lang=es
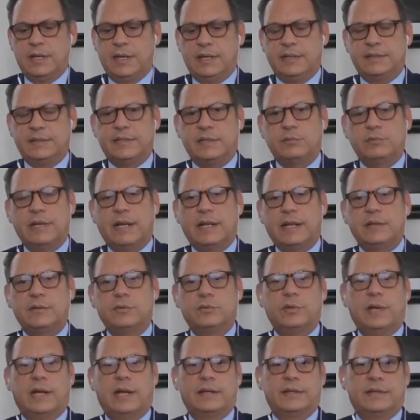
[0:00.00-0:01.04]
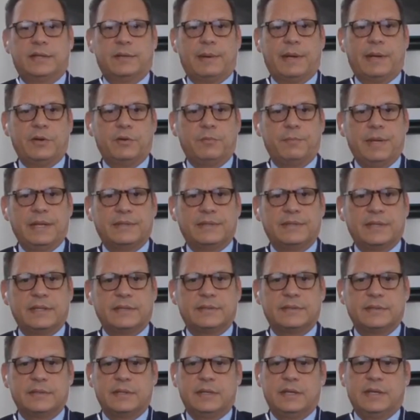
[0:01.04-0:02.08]
El tribunal durante varios
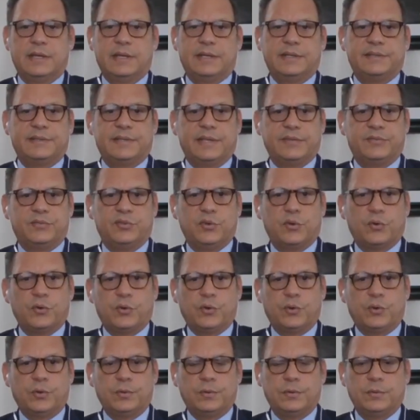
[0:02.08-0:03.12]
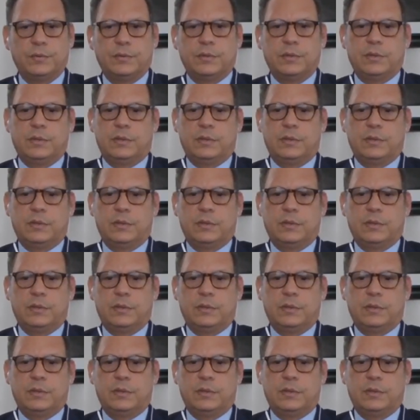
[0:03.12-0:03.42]
meses sesionó,